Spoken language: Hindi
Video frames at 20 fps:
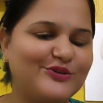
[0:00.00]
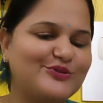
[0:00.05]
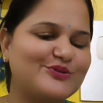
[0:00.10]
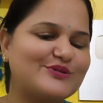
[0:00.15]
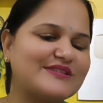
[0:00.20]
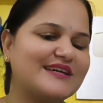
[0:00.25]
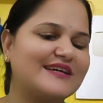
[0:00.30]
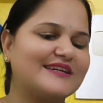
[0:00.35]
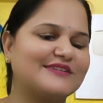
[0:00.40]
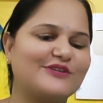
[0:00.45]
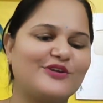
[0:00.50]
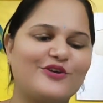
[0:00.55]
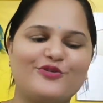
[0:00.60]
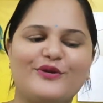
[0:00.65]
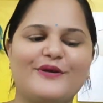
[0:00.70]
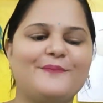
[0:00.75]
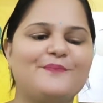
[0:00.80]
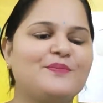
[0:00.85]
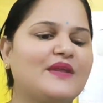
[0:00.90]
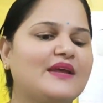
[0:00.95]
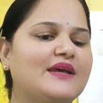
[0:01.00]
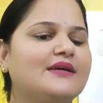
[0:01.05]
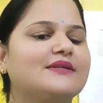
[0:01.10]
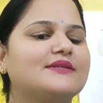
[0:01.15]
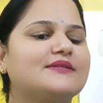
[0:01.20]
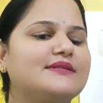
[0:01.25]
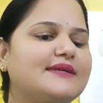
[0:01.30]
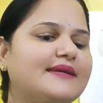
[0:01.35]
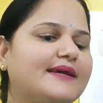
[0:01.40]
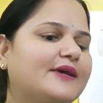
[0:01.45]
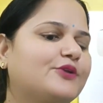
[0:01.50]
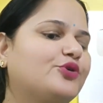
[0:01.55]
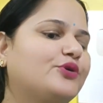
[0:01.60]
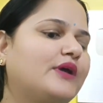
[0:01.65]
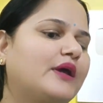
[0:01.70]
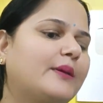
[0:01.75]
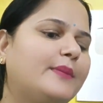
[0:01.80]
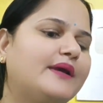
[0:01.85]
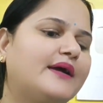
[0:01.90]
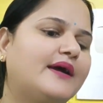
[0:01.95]
यूज़ करते हुए ठीक है तो
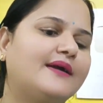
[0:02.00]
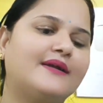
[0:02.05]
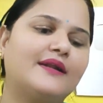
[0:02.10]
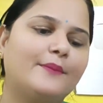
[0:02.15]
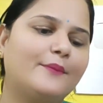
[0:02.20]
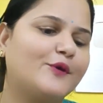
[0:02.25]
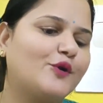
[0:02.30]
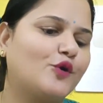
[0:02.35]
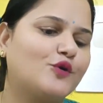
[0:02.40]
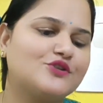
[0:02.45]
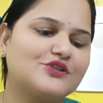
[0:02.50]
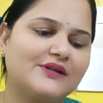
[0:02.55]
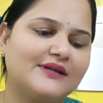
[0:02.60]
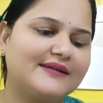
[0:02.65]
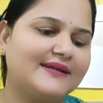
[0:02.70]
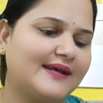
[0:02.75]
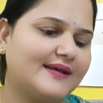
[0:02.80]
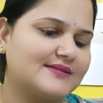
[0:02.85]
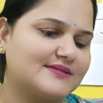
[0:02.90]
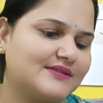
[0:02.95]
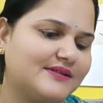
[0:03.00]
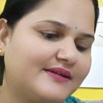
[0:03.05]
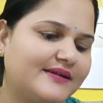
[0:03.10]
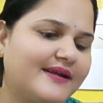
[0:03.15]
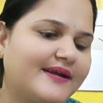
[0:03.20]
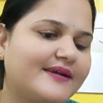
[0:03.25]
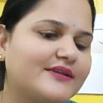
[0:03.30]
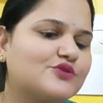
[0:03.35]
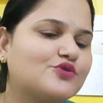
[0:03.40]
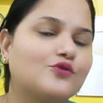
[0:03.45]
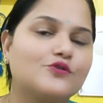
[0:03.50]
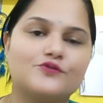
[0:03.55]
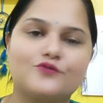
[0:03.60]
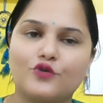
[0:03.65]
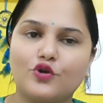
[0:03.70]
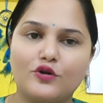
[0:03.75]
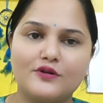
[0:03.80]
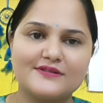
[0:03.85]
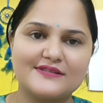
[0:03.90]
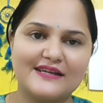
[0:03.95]
ये भी यार डर्माटोलॉजिकली टेस्टेड है सूट्स
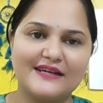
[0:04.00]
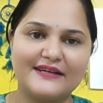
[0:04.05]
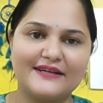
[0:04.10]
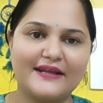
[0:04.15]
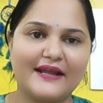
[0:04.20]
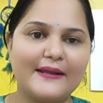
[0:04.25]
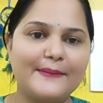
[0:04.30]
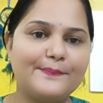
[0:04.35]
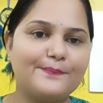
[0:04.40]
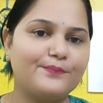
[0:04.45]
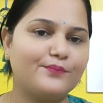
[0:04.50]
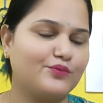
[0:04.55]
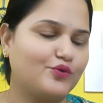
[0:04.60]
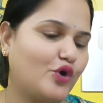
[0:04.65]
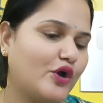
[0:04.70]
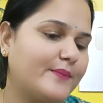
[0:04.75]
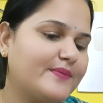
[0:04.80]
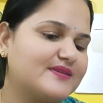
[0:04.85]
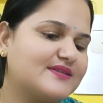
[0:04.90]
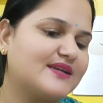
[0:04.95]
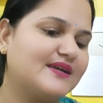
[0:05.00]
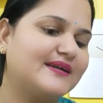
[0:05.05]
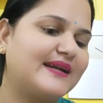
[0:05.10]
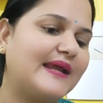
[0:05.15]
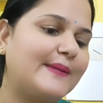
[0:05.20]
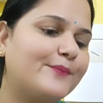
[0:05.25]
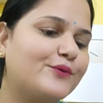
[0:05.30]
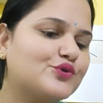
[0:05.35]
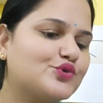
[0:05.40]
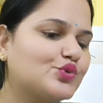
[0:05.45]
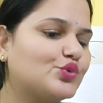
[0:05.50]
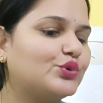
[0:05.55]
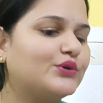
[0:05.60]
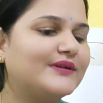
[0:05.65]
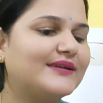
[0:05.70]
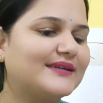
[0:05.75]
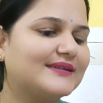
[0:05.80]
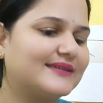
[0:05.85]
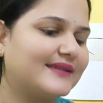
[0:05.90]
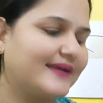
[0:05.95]
फॉर ऑल स्किन टाइप कोई भी स्किन टाइप को सूट
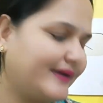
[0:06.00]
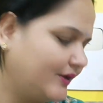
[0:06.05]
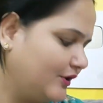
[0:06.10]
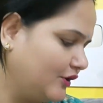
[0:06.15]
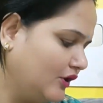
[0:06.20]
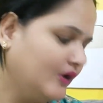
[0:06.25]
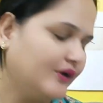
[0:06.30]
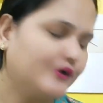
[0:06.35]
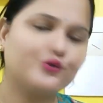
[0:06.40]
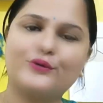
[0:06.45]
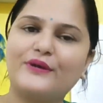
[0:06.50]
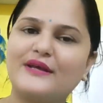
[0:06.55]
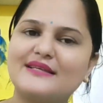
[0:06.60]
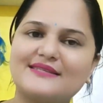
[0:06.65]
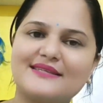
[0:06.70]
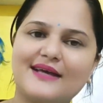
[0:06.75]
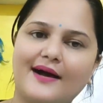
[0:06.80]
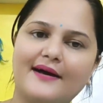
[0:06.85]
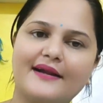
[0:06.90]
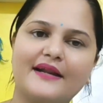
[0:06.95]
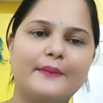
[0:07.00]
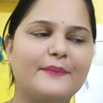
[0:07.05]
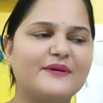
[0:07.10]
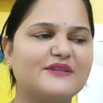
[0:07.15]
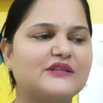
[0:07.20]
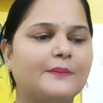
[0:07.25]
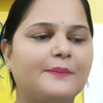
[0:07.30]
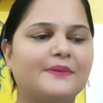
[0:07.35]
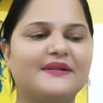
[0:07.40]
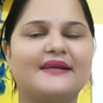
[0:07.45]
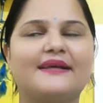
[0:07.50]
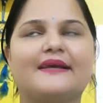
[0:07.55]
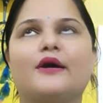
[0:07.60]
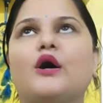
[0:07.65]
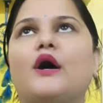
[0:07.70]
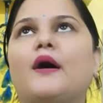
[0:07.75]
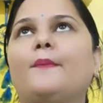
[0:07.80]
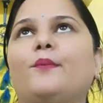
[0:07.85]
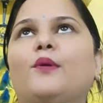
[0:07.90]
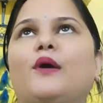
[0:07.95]
करता है तो ये सारे में से पता है क्या
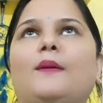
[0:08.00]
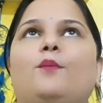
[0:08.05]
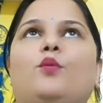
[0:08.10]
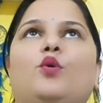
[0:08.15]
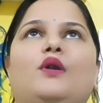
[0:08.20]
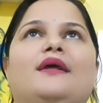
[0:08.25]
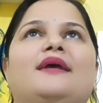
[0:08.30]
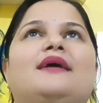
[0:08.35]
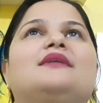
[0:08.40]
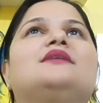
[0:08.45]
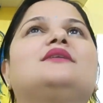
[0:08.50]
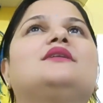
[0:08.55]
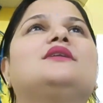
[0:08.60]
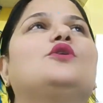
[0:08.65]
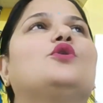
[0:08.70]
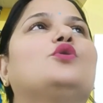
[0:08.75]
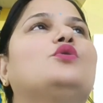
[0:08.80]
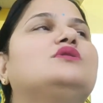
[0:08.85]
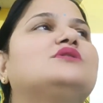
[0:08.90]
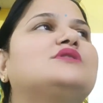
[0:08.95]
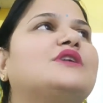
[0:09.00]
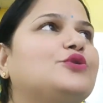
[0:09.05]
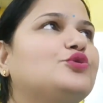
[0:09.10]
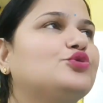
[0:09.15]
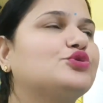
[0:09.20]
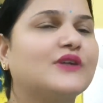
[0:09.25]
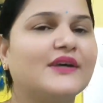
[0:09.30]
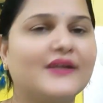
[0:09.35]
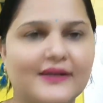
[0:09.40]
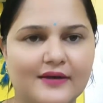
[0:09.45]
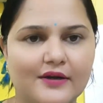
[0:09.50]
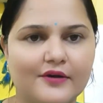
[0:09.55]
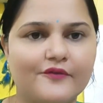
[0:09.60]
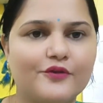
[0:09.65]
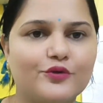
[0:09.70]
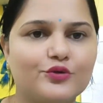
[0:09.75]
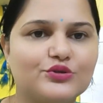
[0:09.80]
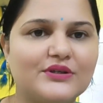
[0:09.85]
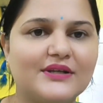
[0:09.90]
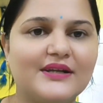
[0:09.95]
अब आप बोलेंगे दीदी कौन सा यूज़ करें
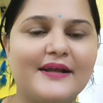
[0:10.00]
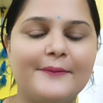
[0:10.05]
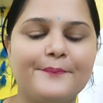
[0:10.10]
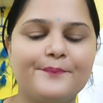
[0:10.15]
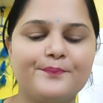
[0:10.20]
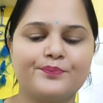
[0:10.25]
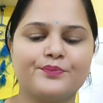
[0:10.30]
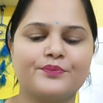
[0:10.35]
कन्फ्यूज़न है